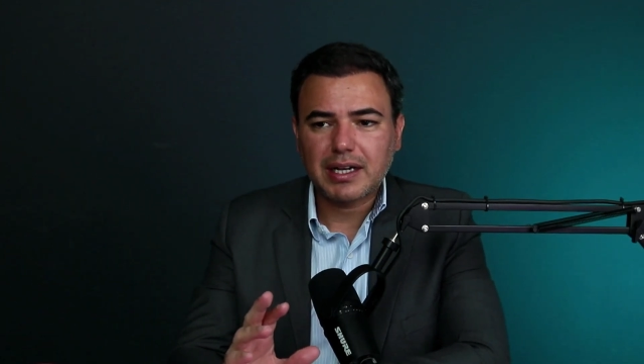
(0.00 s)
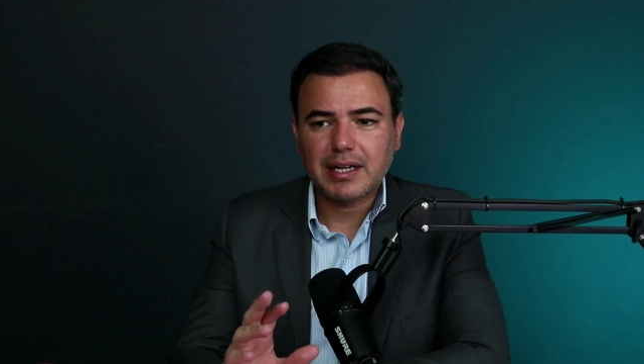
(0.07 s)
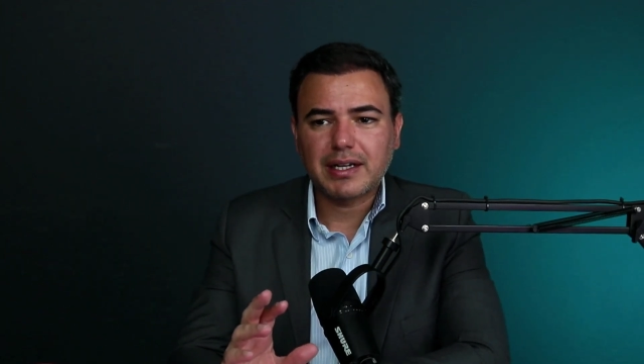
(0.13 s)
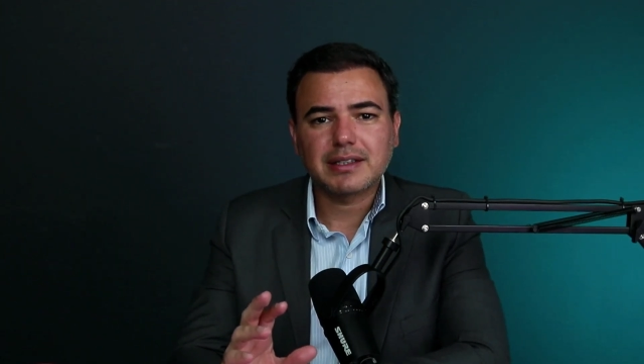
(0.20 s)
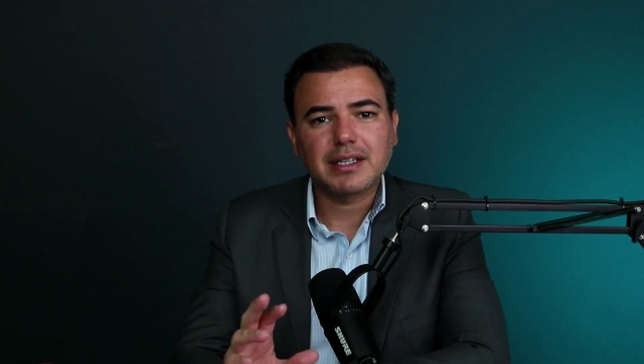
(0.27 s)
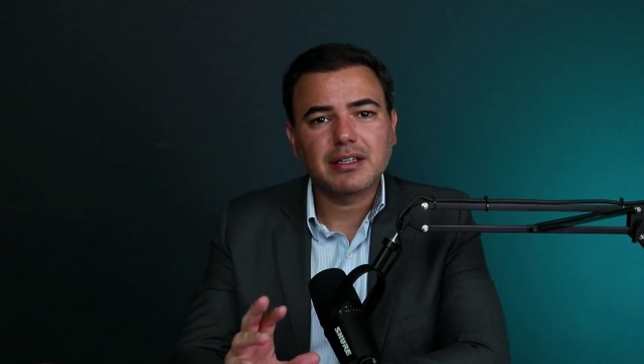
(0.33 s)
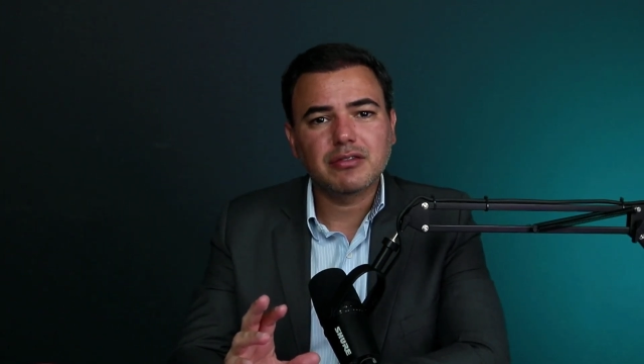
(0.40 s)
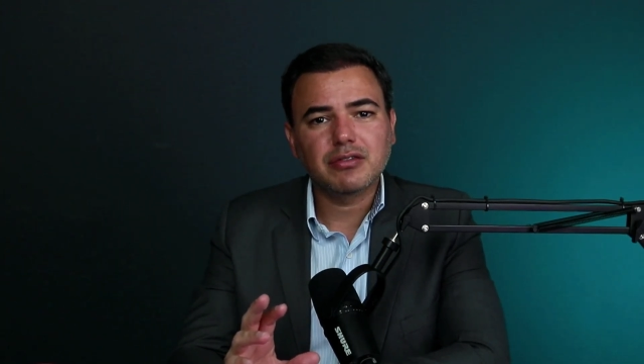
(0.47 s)
a
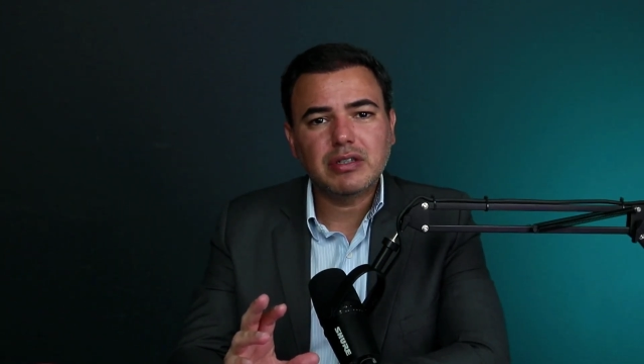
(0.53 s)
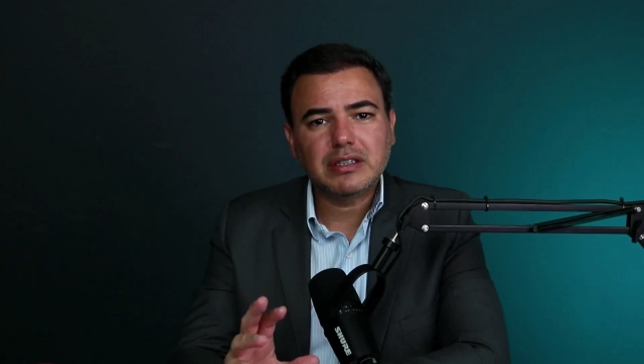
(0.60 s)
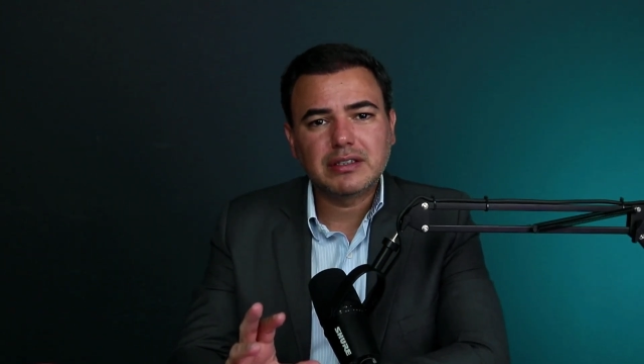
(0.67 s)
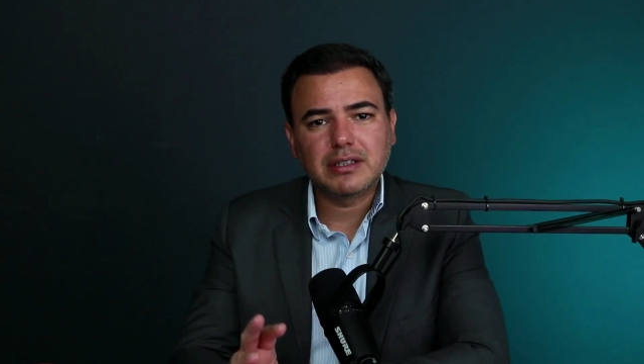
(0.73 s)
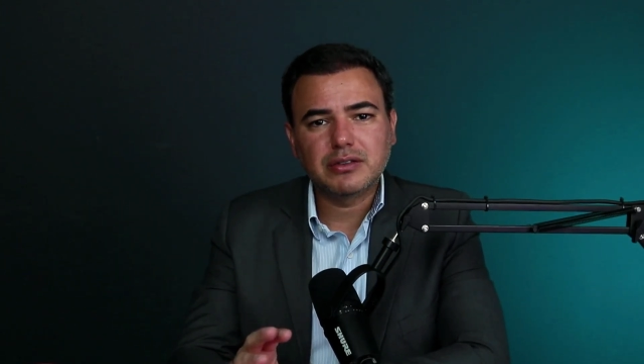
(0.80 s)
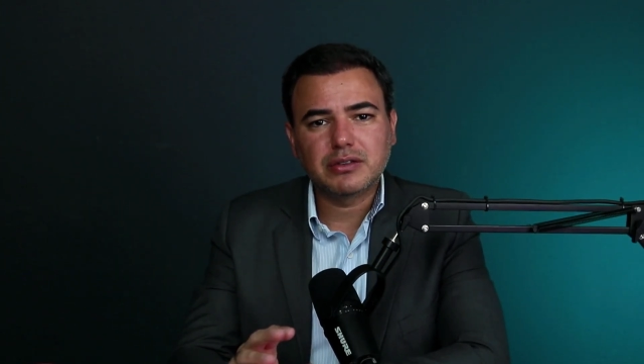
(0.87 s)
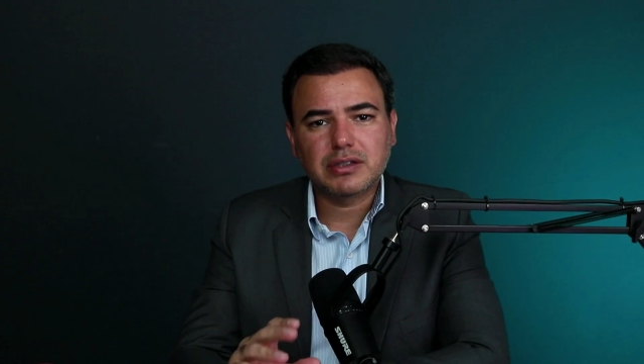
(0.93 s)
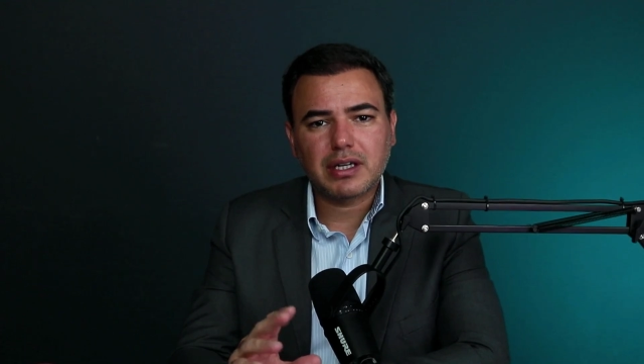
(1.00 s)
galera está
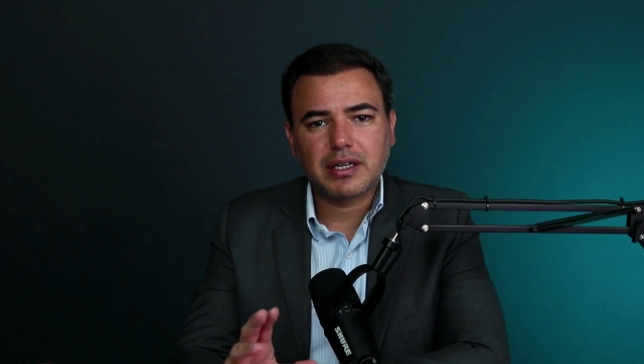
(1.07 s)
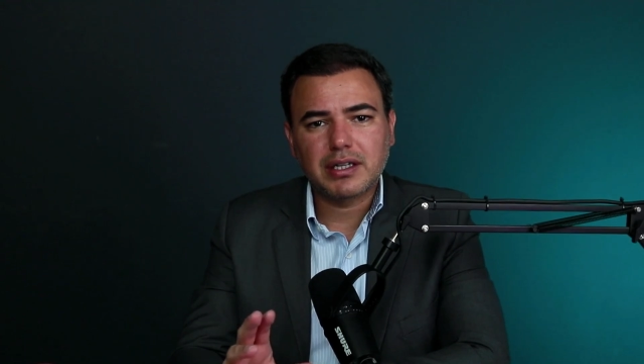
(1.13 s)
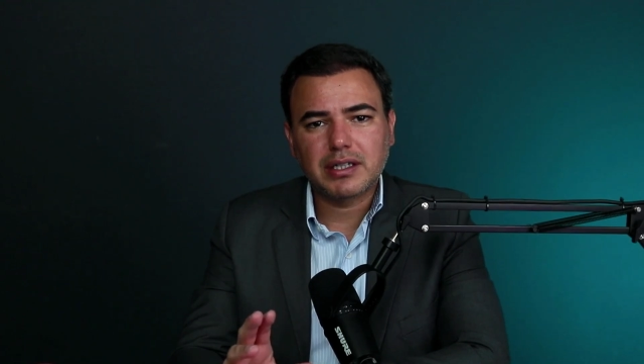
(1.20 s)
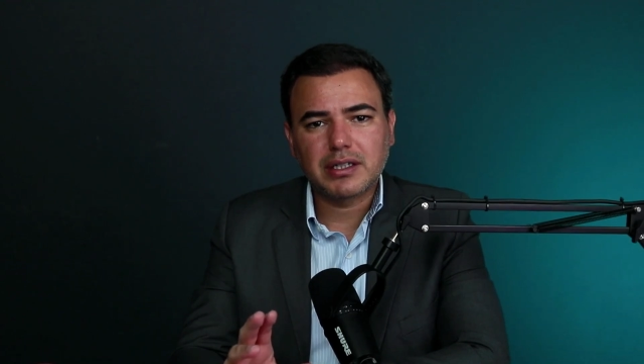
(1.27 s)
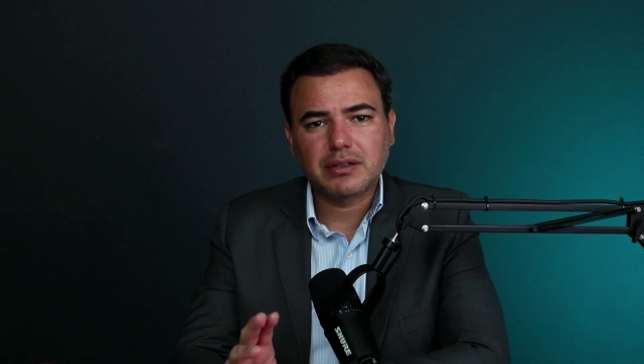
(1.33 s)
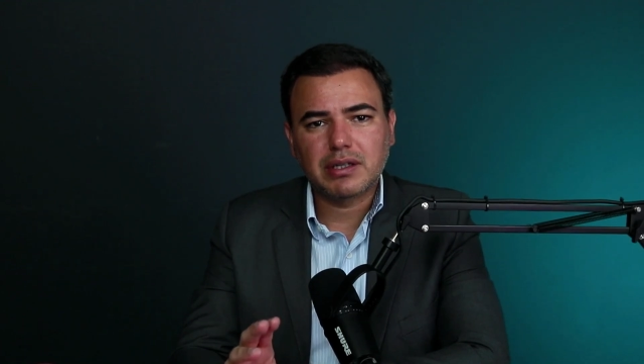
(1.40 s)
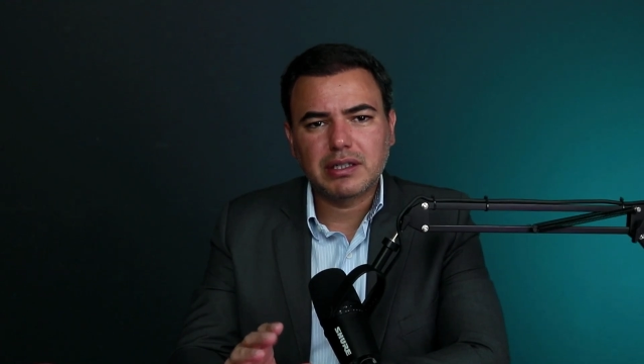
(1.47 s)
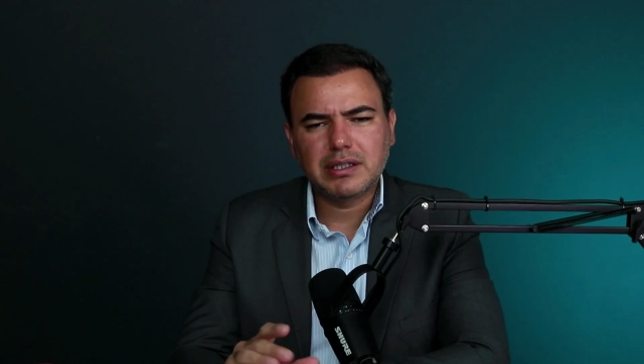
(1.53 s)
inventando, está
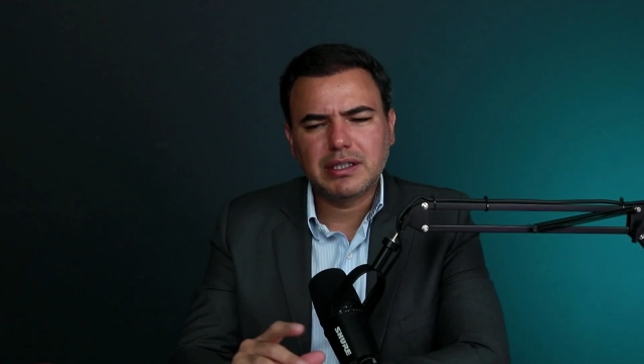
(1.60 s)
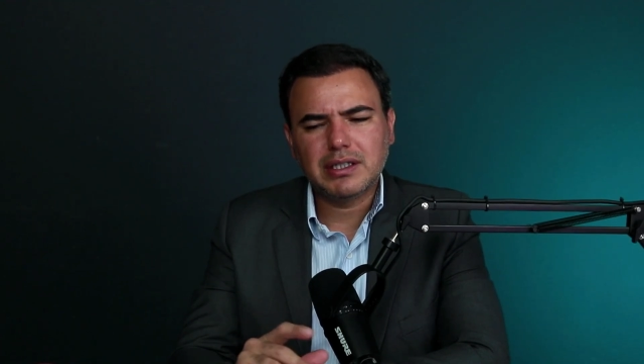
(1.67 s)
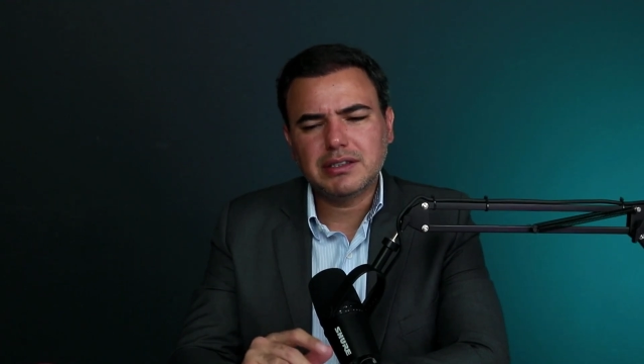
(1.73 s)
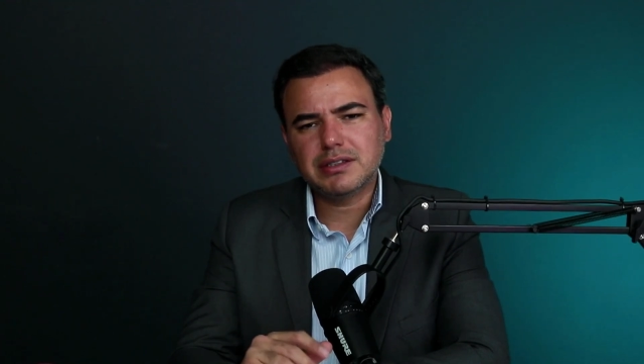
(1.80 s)
criando aí.